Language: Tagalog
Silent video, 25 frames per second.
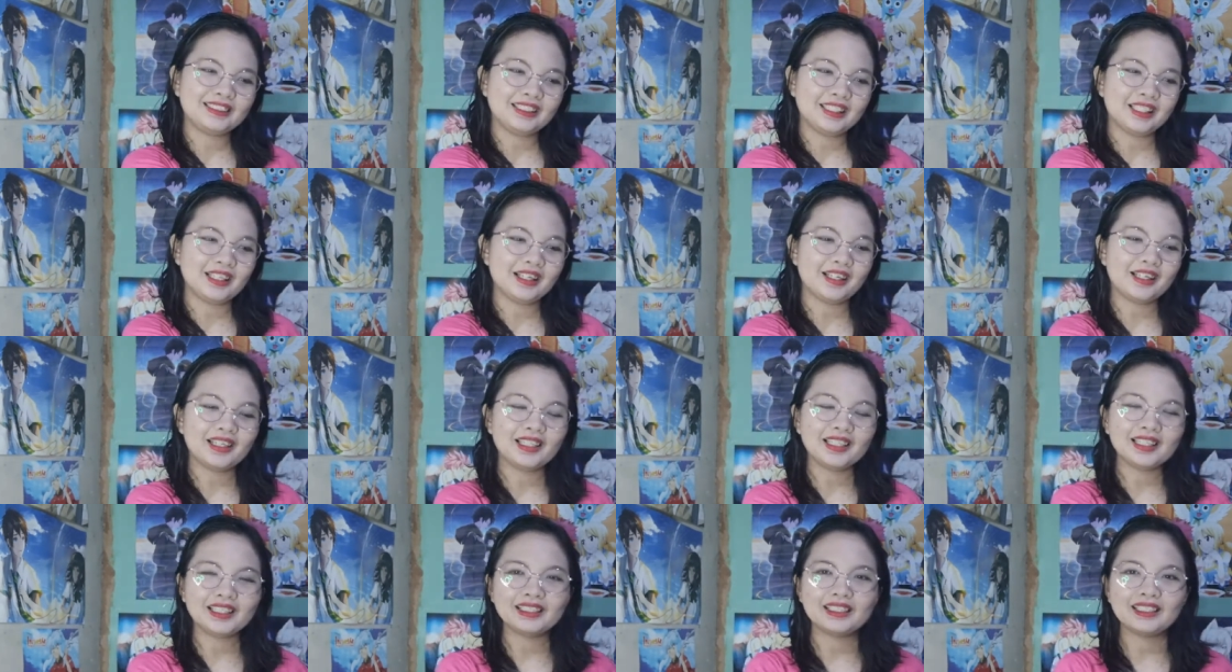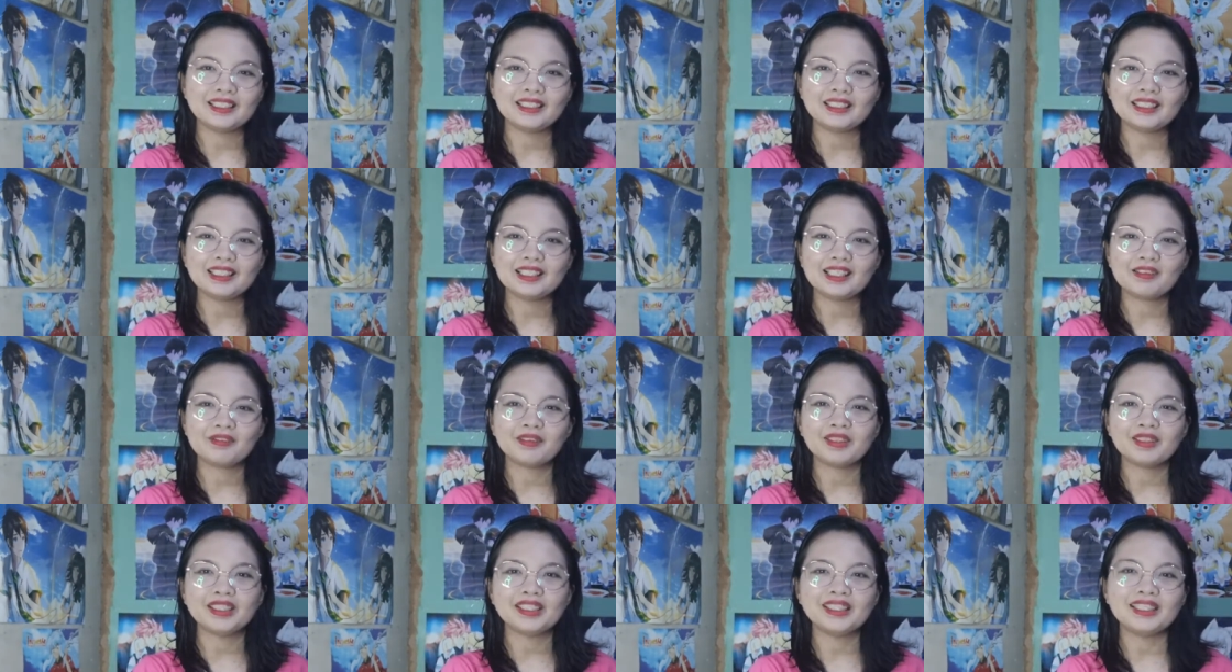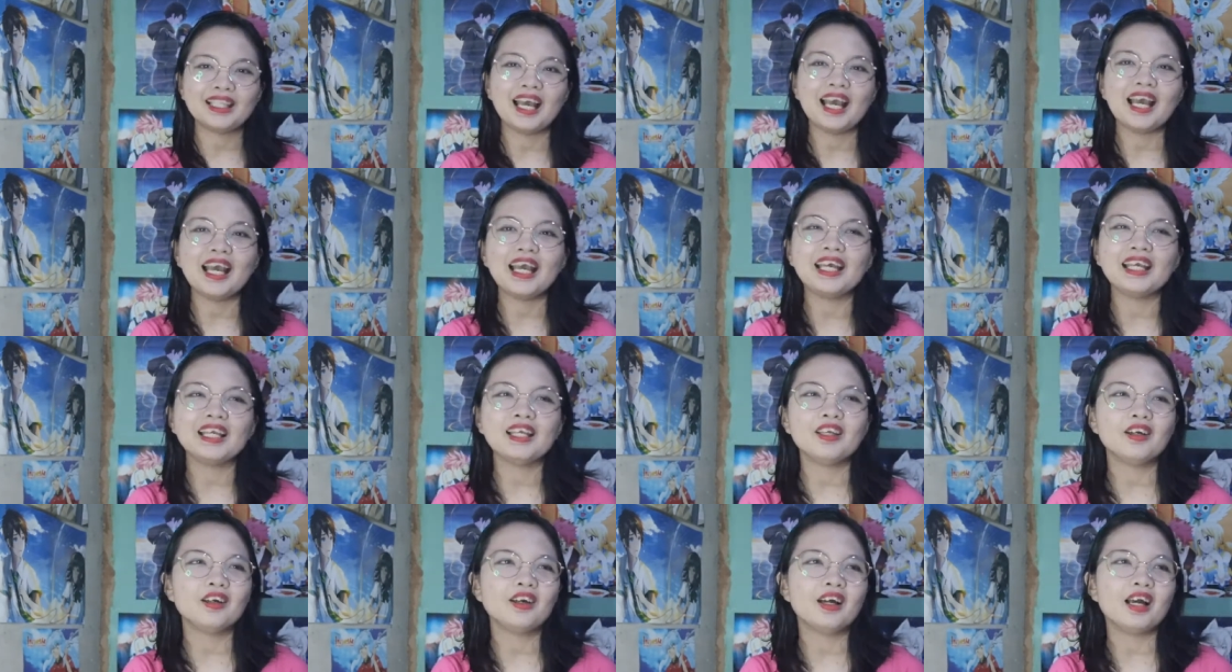So, nandito na naman
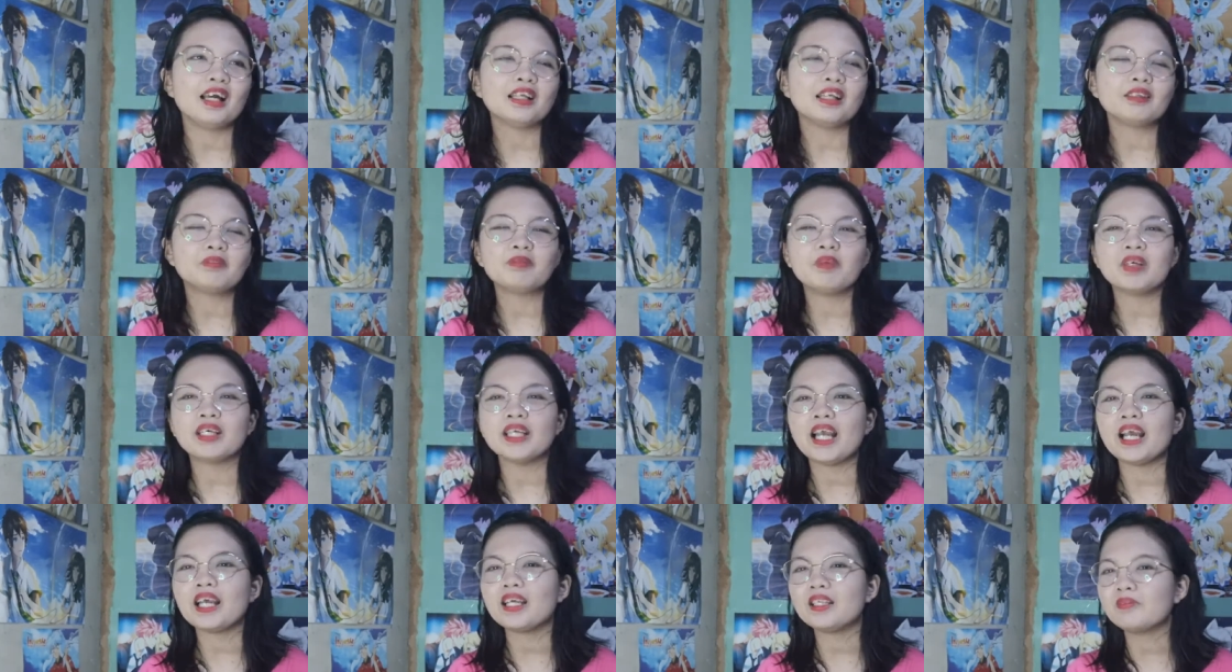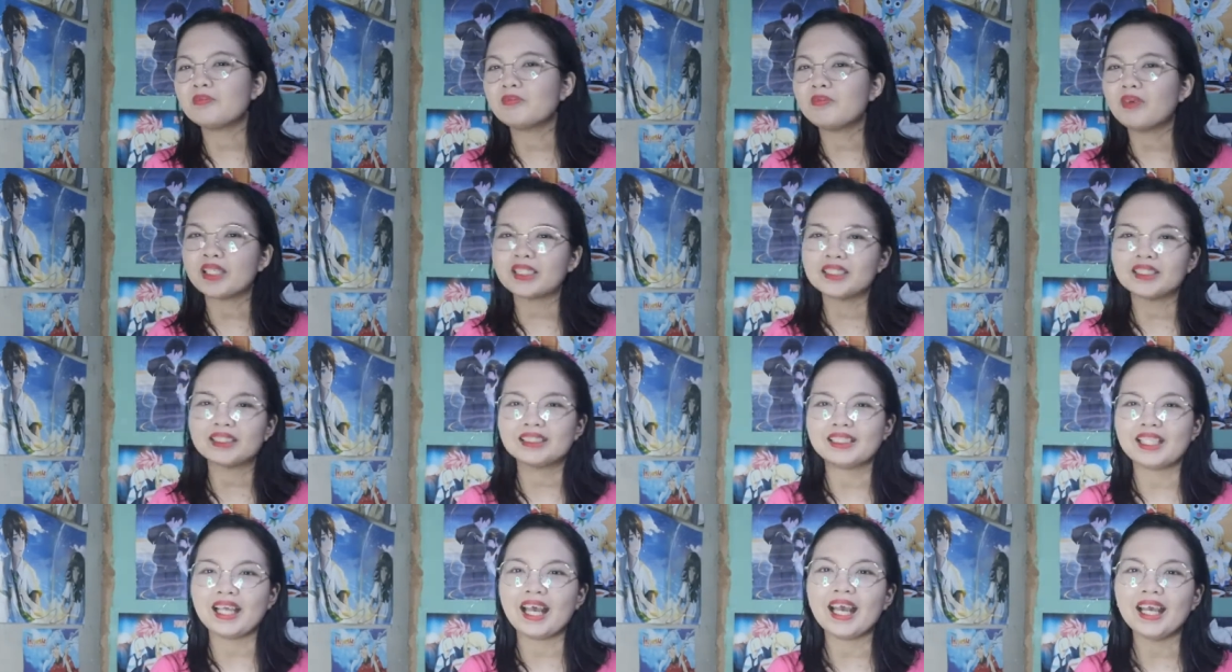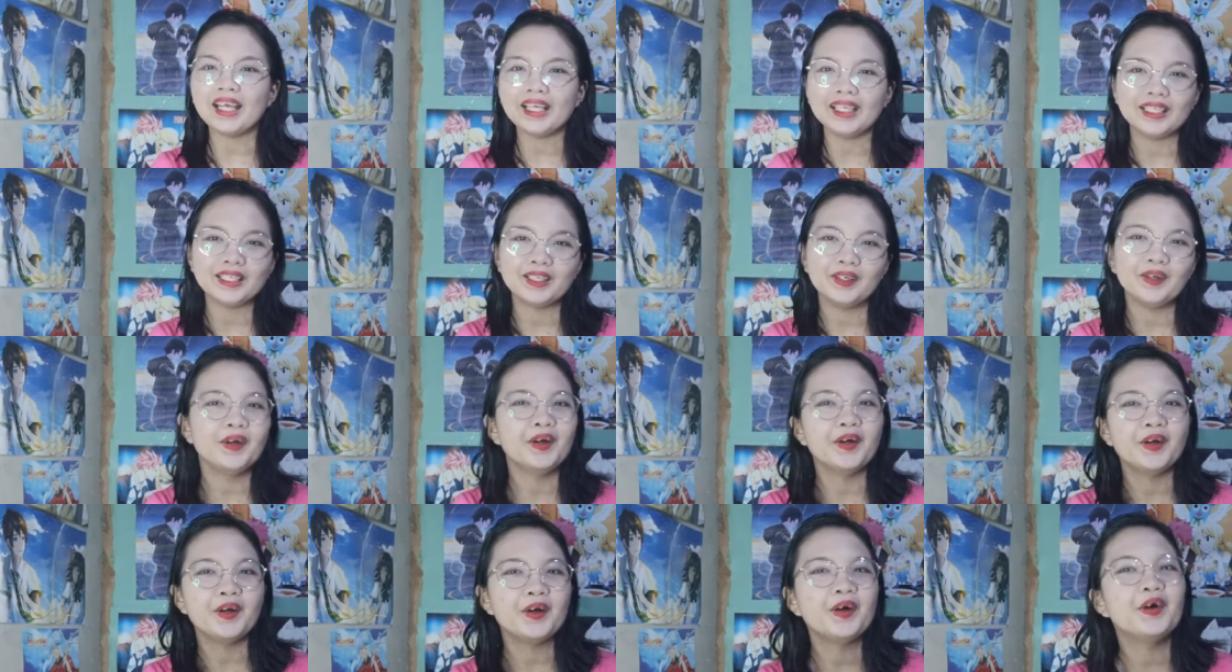tayo at mag-unbox
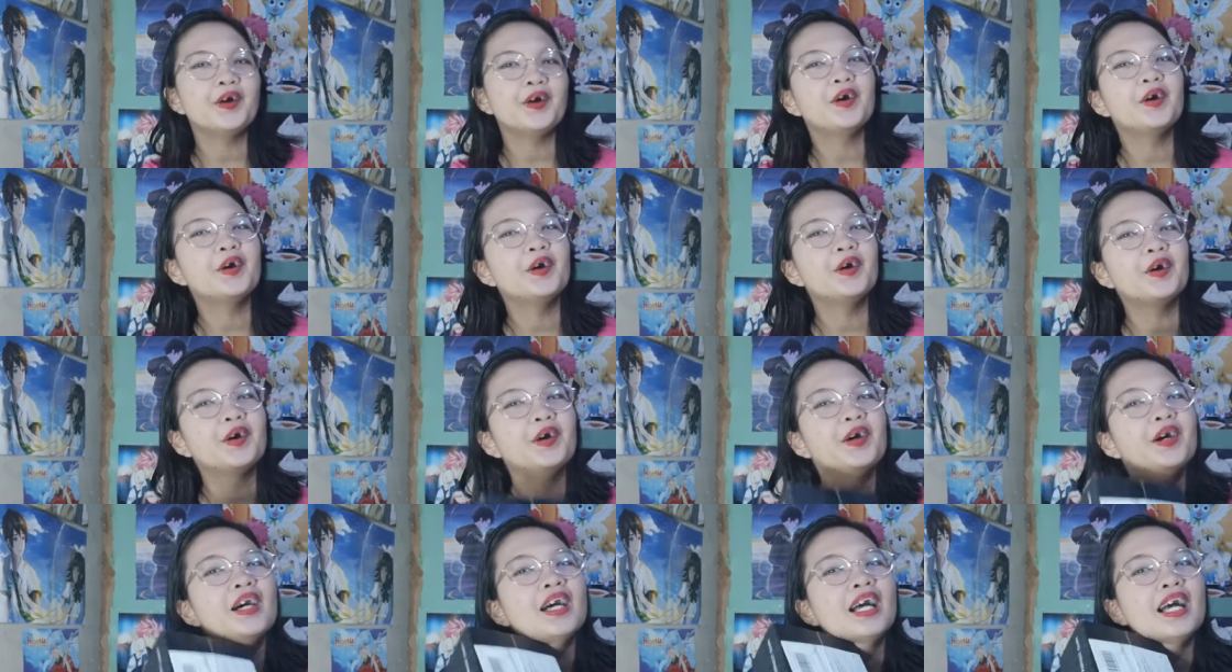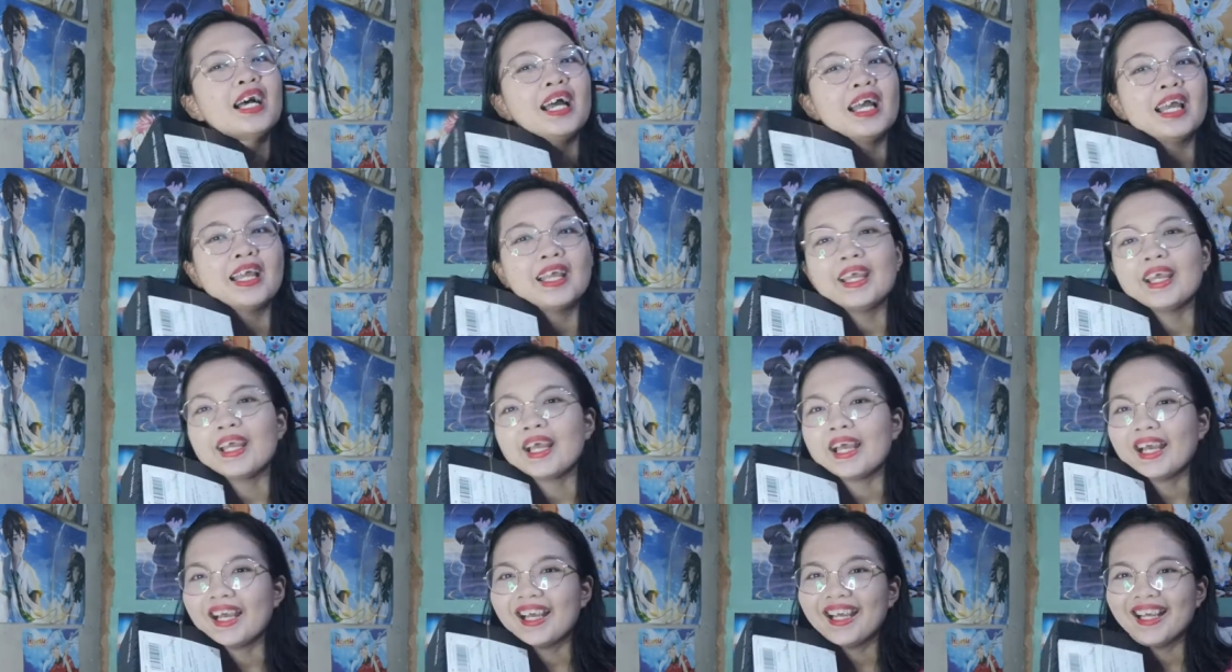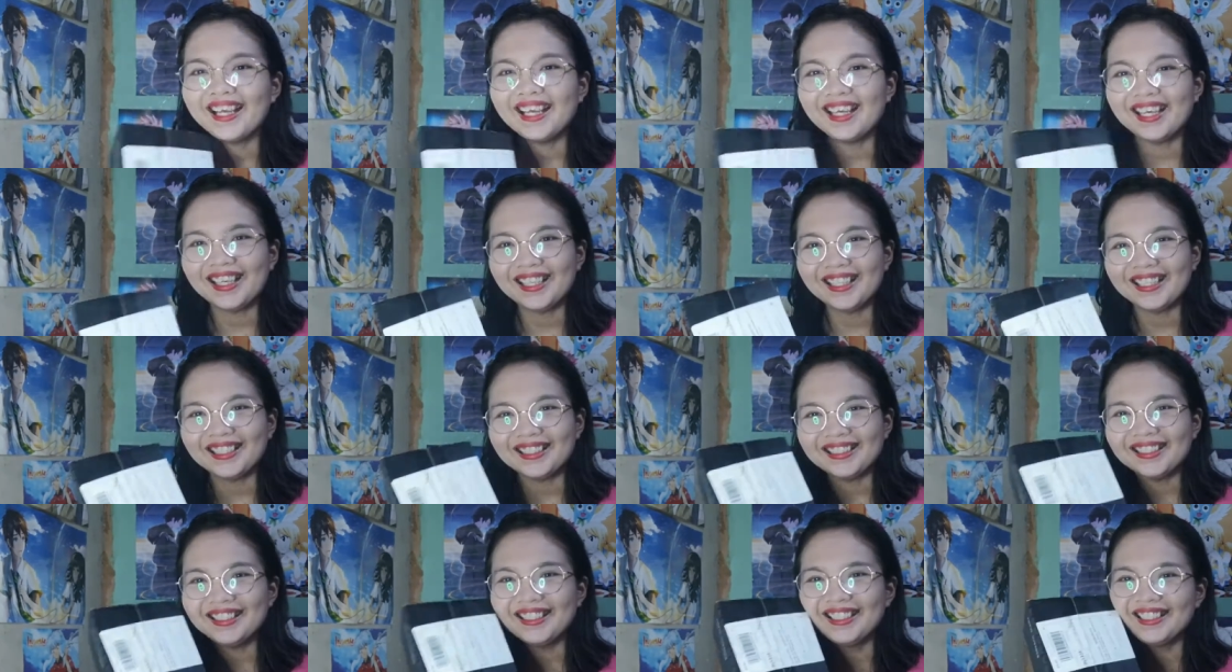tayo.
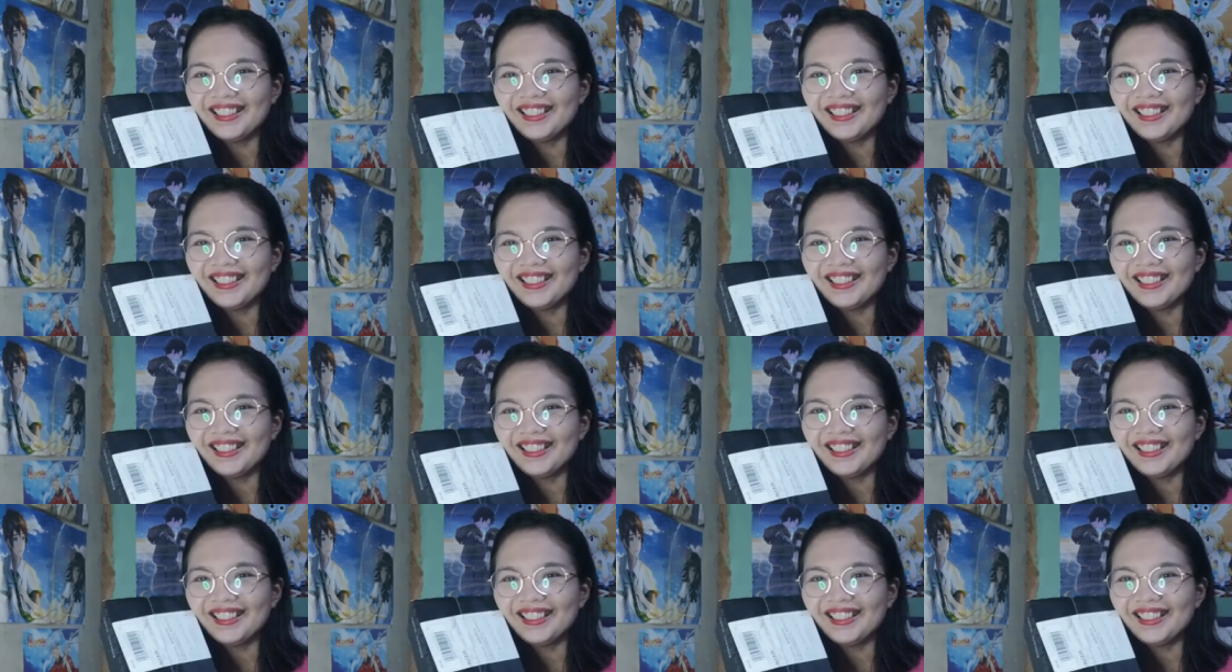Ayan.